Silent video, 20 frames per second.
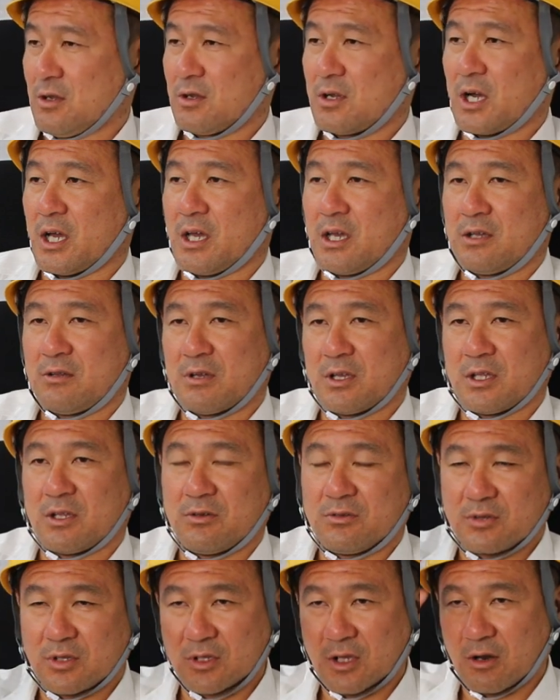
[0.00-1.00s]
外壁どうやって
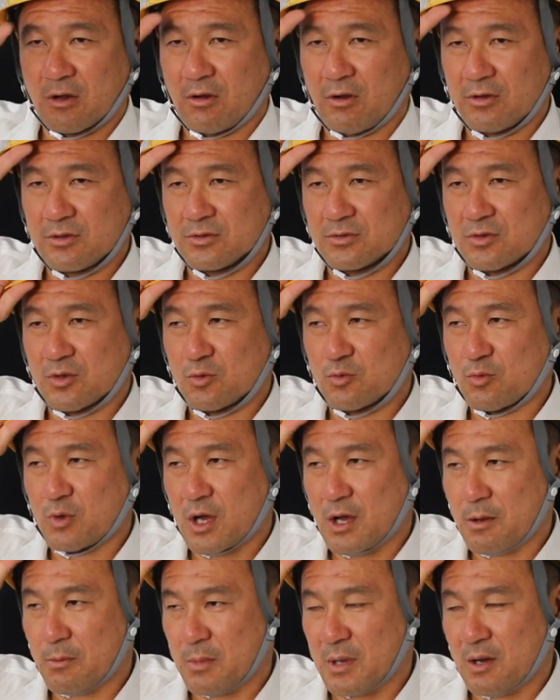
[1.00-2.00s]
塗ってたの?」って言うと「
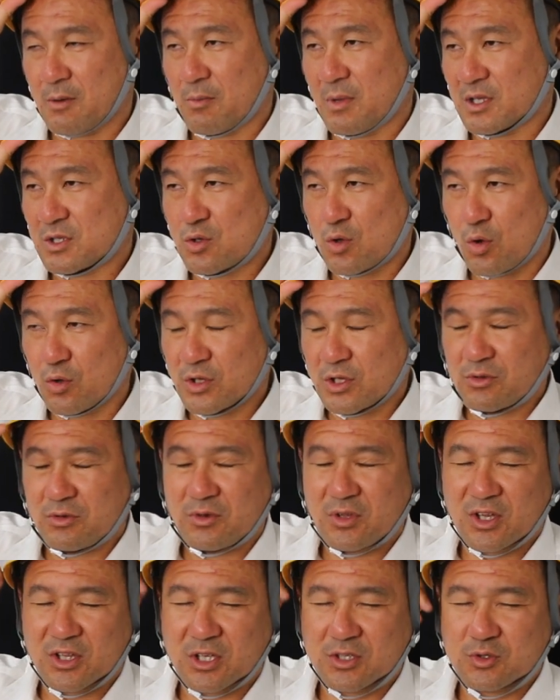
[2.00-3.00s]
まあまあまあそんな塗
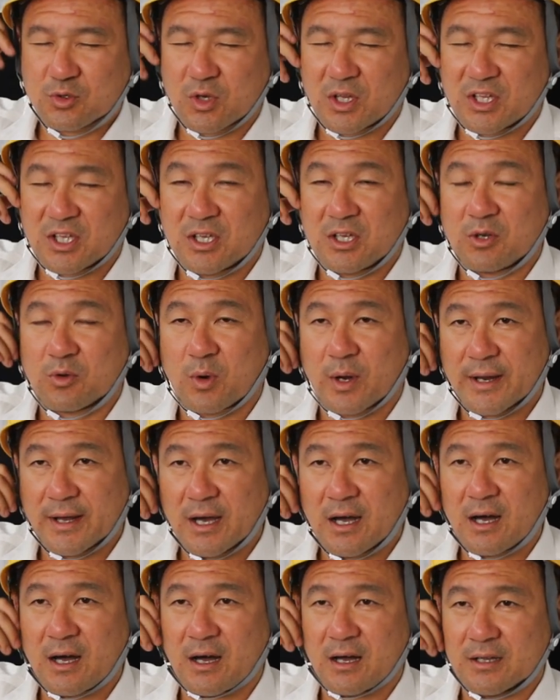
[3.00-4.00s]
り方一人できるわ
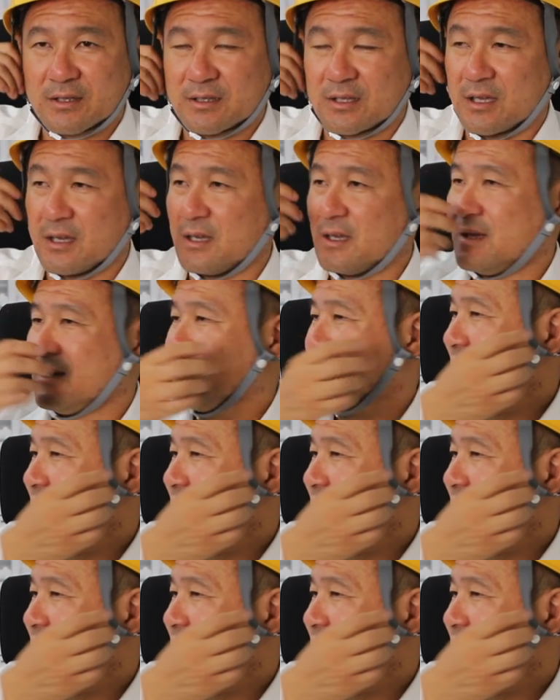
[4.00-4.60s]
な」って